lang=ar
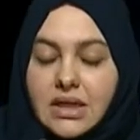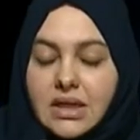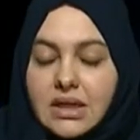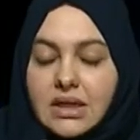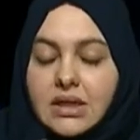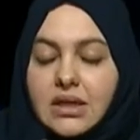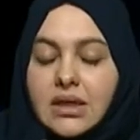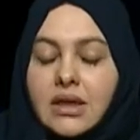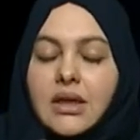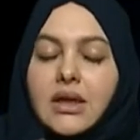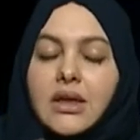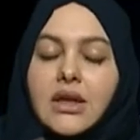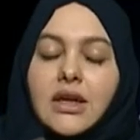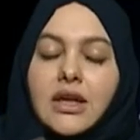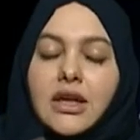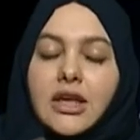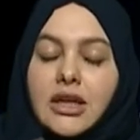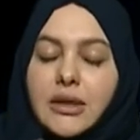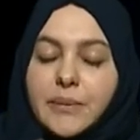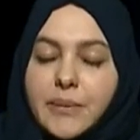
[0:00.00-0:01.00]
آه،
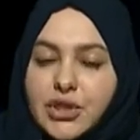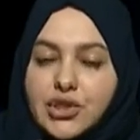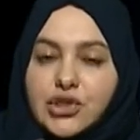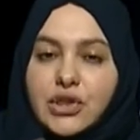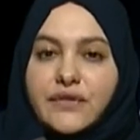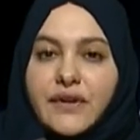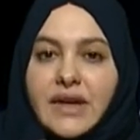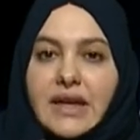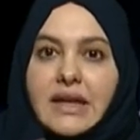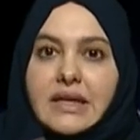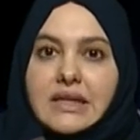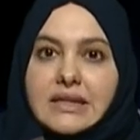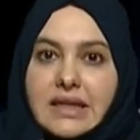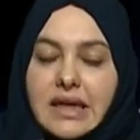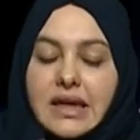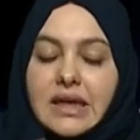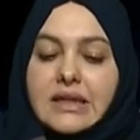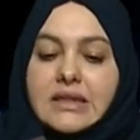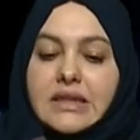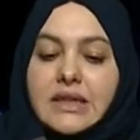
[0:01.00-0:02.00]
اللي بيشرف على
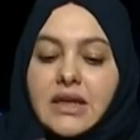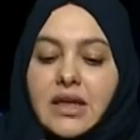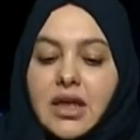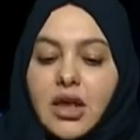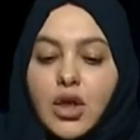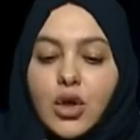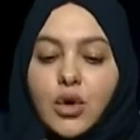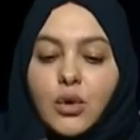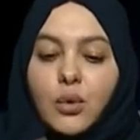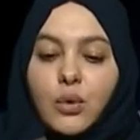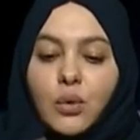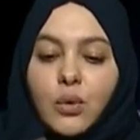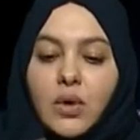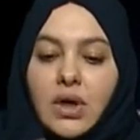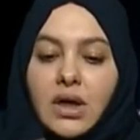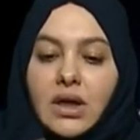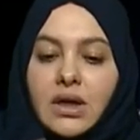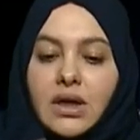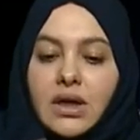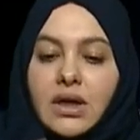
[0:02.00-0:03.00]
رسالتي
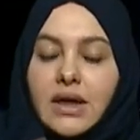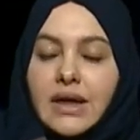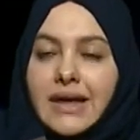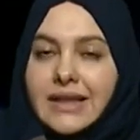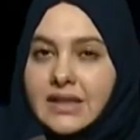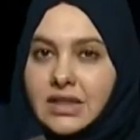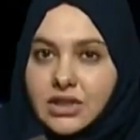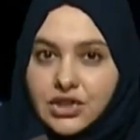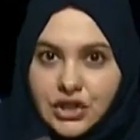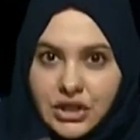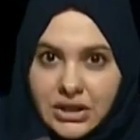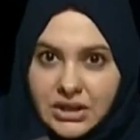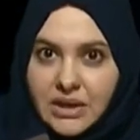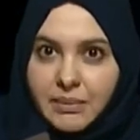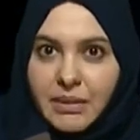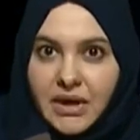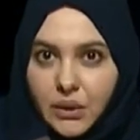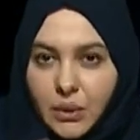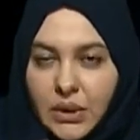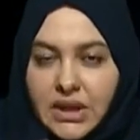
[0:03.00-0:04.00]
والتشجيع
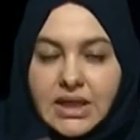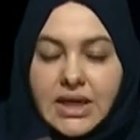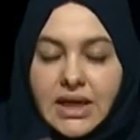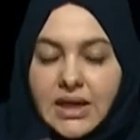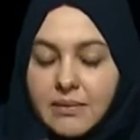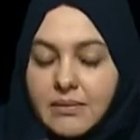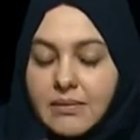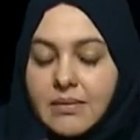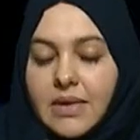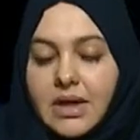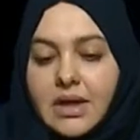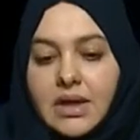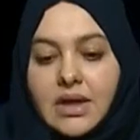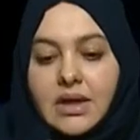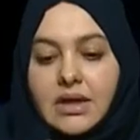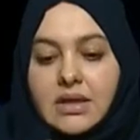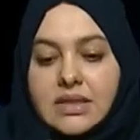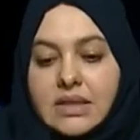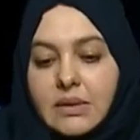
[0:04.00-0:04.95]
طبعا والدعم آه،